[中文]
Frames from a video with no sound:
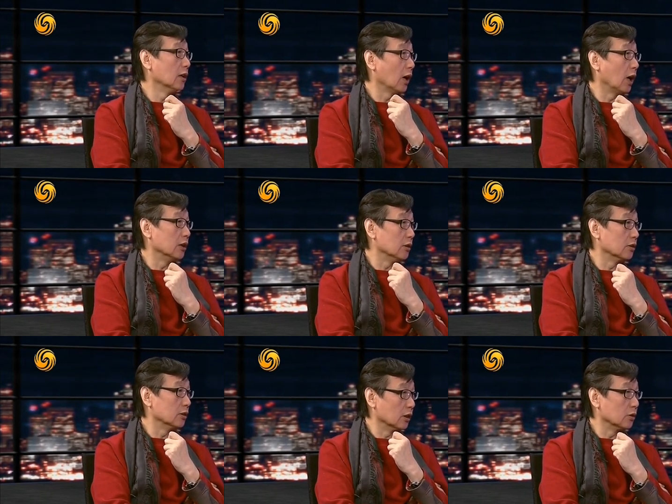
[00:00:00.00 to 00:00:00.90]
啊，你
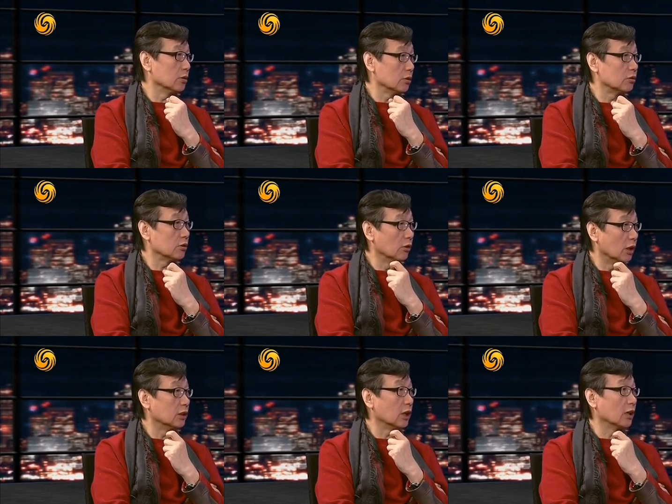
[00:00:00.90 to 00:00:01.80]
这得罪受
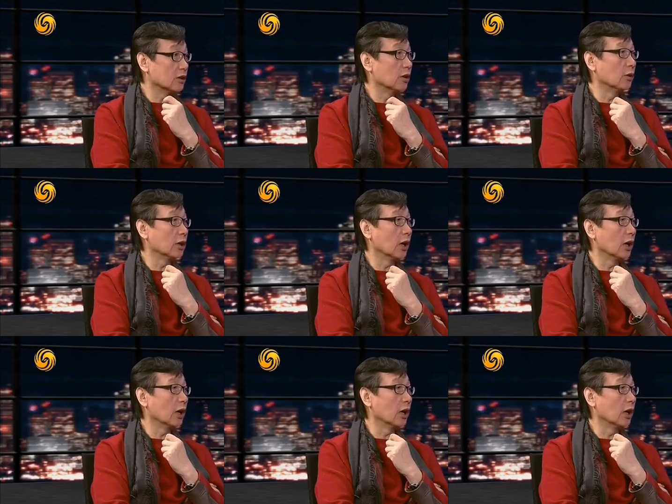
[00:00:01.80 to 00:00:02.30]
很大的社会压